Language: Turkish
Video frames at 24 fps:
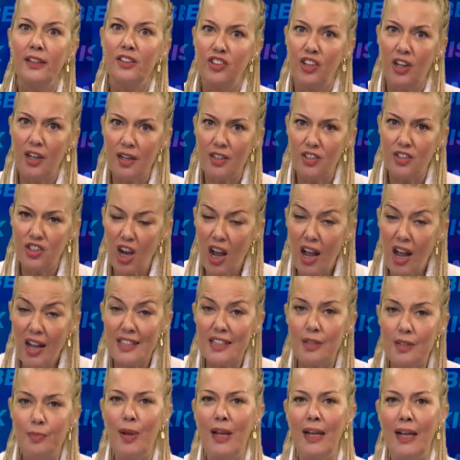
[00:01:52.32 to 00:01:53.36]
Ca-
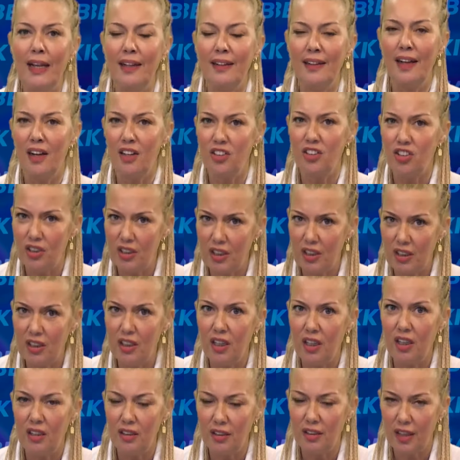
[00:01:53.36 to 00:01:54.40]
cazibe
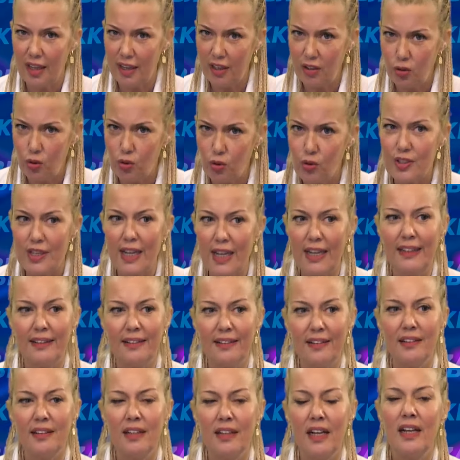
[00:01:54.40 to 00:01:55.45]
enerjileri de
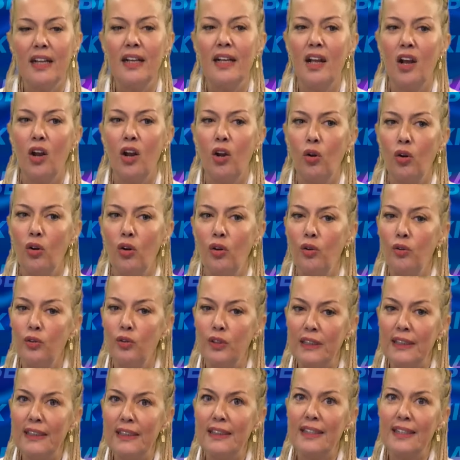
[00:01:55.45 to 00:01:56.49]
yüksektir. O,
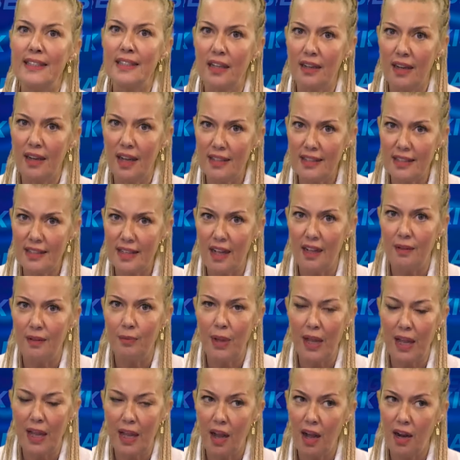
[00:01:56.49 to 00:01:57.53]
onların da
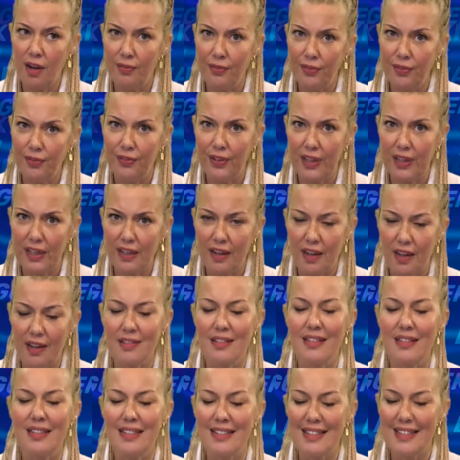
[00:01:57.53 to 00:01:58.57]
sanatsal B harfi
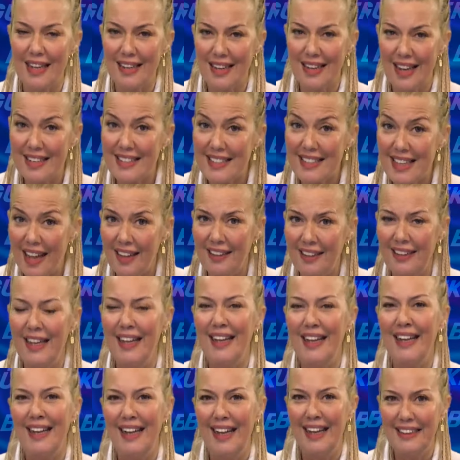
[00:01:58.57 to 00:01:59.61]
frekansının sanatsal
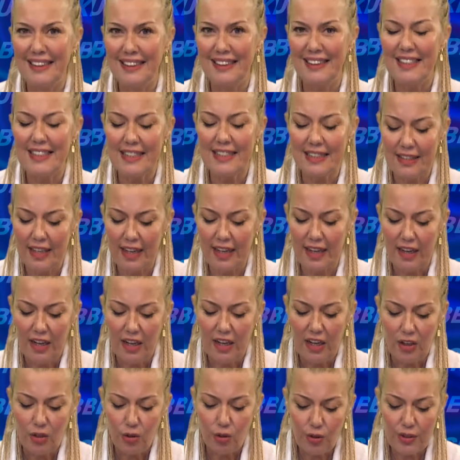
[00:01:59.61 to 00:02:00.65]
etkisi de
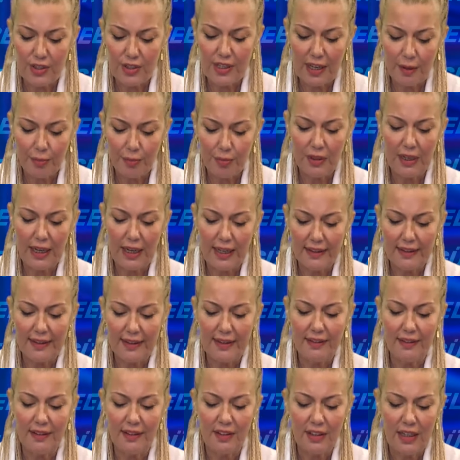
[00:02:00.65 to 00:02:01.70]
yüksek bir
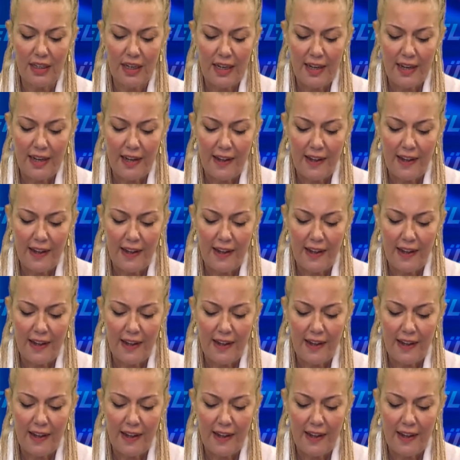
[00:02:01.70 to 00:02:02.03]
etkidir.